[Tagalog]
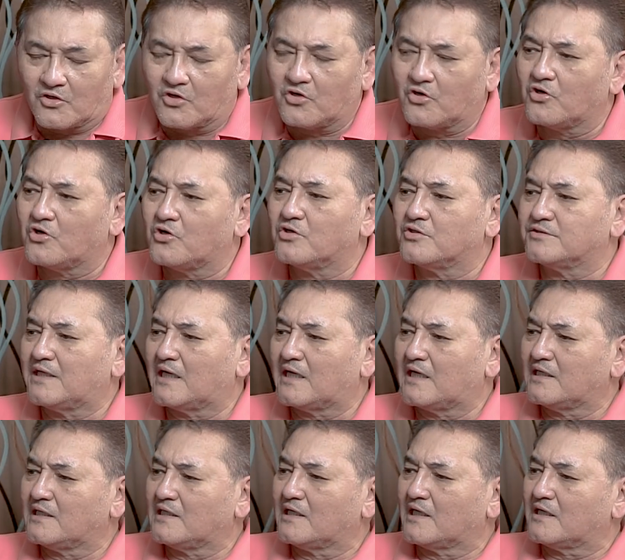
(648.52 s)
Oo,
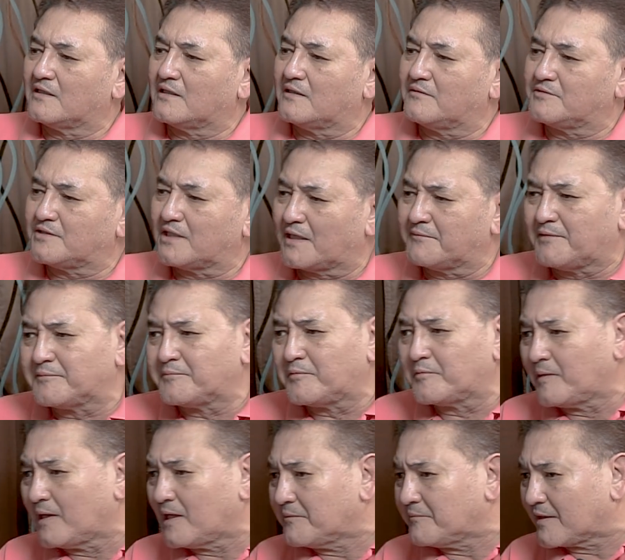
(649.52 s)
dahil... Mm-hmm. Tsaka may
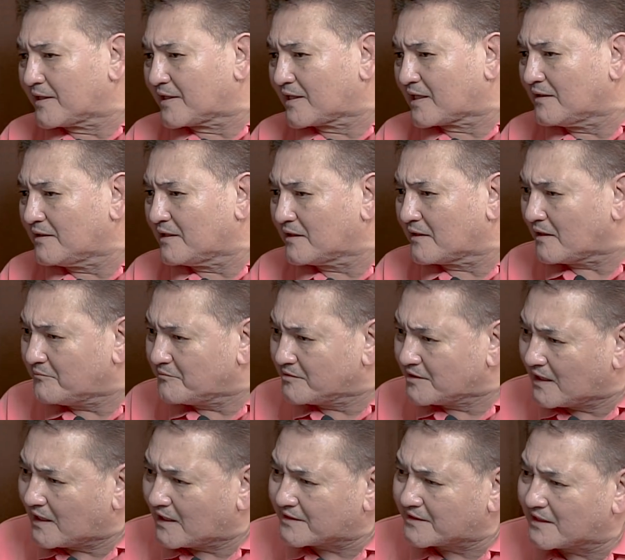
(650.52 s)
problema rin kami
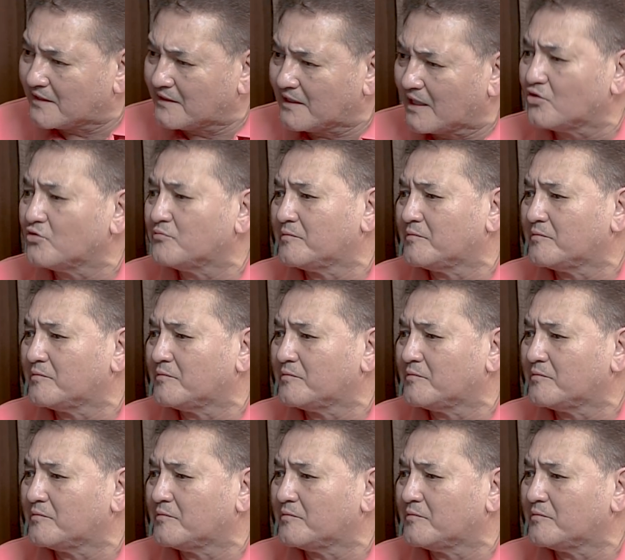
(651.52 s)
dati. Ako,